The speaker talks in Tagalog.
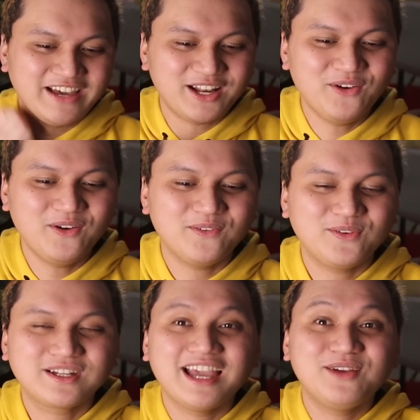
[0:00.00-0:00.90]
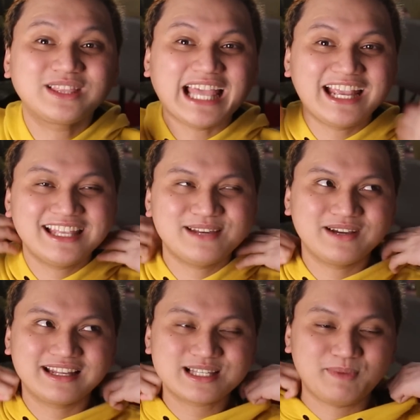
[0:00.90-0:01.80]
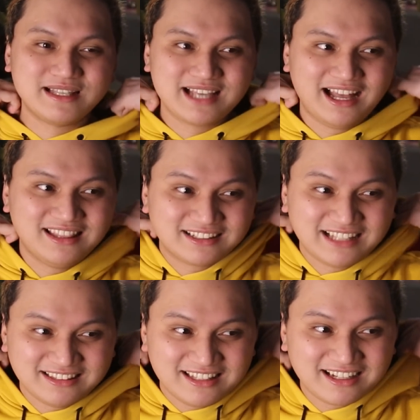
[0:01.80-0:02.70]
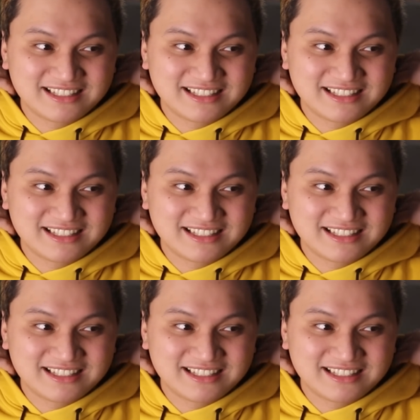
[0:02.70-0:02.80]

Pero tayo ganyan mag-respond sa anak natin